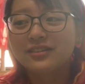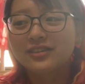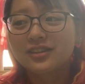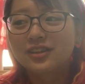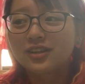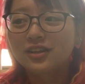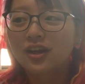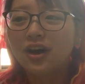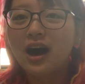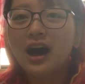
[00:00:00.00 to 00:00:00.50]

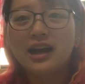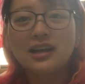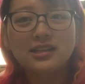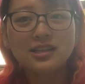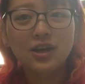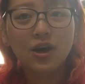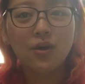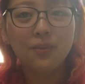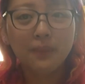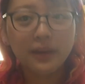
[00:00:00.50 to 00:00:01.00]
その配
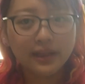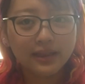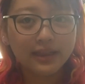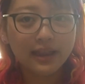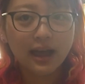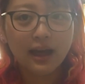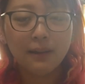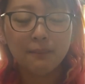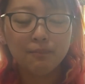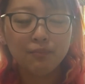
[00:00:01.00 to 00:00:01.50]
送を待っ
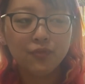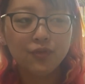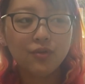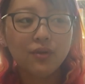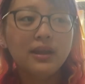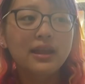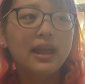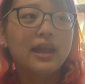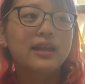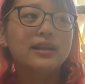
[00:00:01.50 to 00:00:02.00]
た
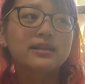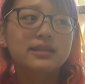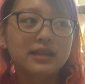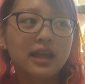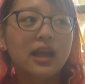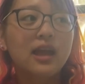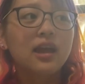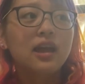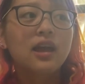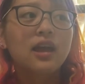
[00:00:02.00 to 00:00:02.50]
上でです
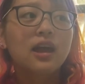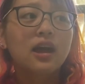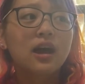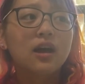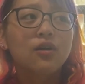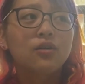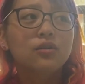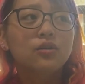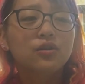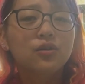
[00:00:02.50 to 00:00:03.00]
ね、
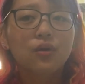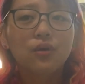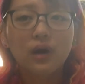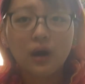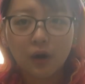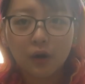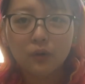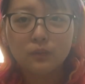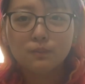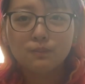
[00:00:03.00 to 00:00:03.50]
この動
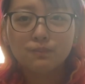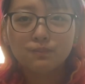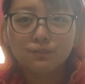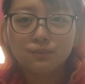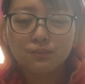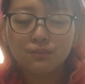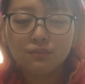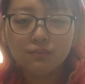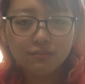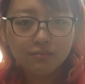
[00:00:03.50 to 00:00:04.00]
画を
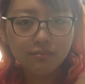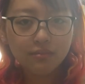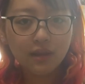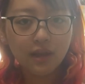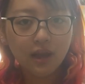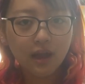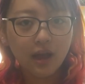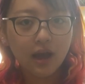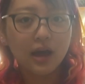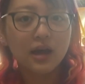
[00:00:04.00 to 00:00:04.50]

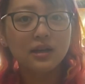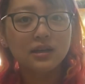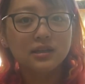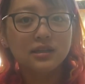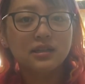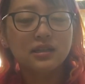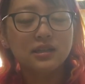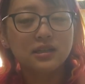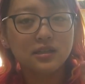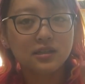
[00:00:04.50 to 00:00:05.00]

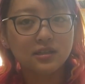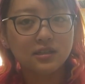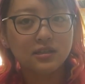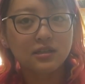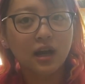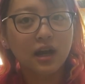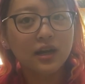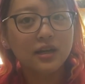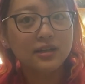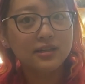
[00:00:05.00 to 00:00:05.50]
配信
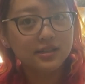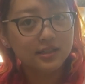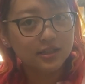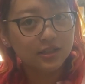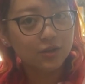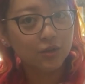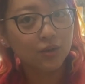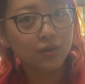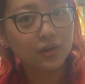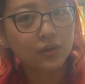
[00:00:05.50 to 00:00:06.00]
と
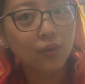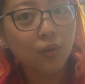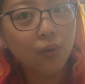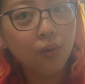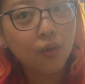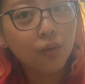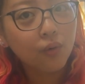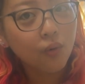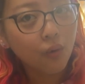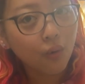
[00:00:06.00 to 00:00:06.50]
いうか
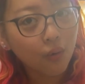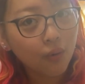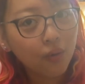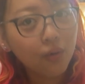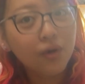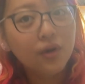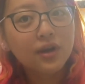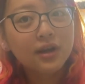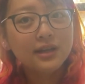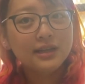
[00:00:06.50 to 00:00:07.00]
投
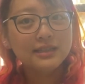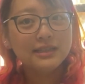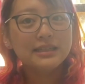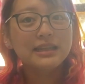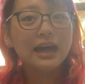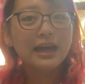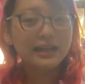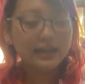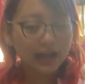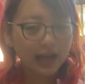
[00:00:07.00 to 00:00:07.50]
稿し
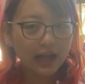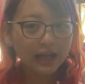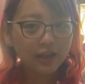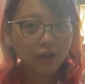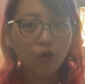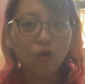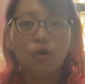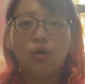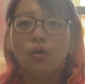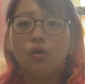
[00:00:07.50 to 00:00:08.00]
たいな
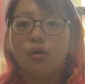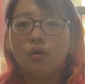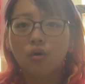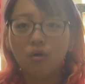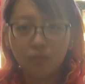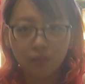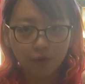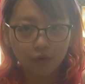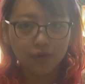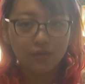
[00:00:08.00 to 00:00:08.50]
と
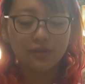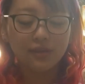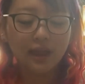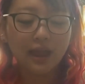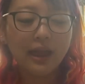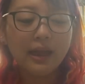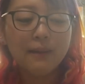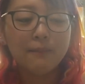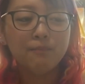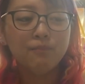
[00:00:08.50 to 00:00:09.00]
思っ
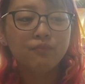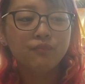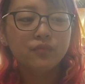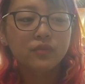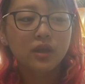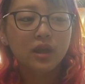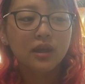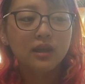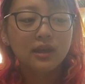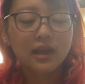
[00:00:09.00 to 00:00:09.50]
て、
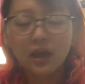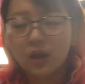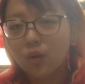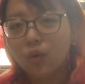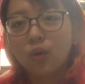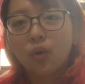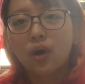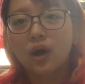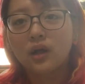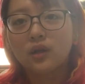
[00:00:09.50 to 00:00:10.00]
結
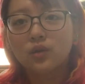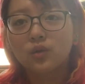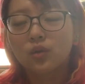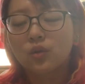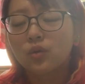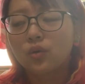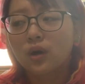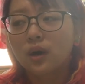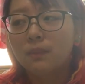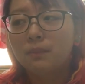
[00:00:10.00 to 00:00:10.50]
構発
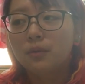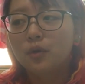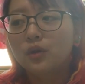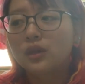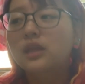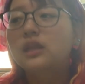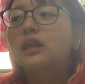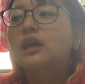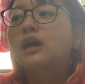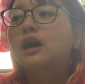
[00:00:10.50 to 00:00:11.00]
表
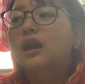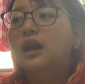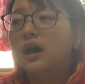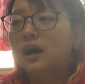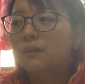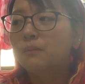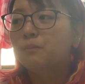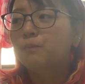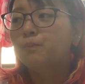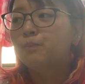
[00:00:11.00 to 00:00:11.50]
出てか
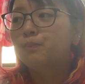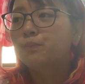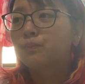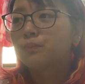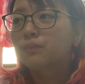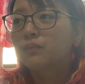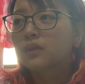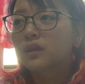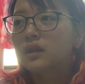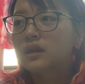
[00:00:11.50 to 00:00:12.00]
ら
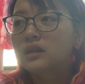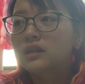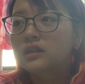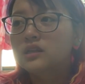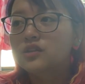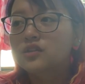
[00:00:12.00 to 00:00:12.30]
日